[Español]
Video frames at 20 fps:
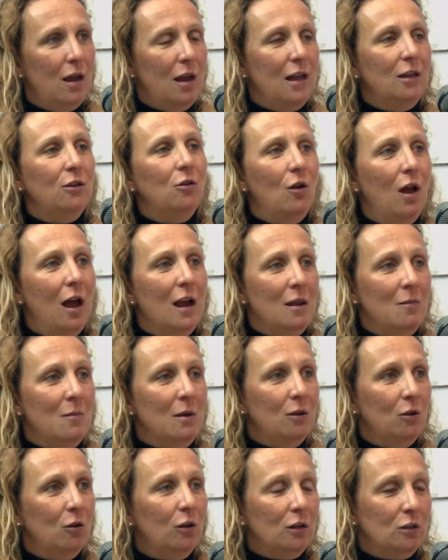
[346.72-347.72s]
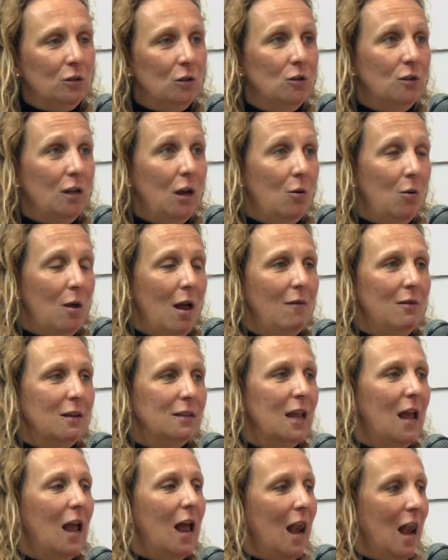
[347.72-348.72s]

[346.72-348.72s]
estos alimentos que son saludables.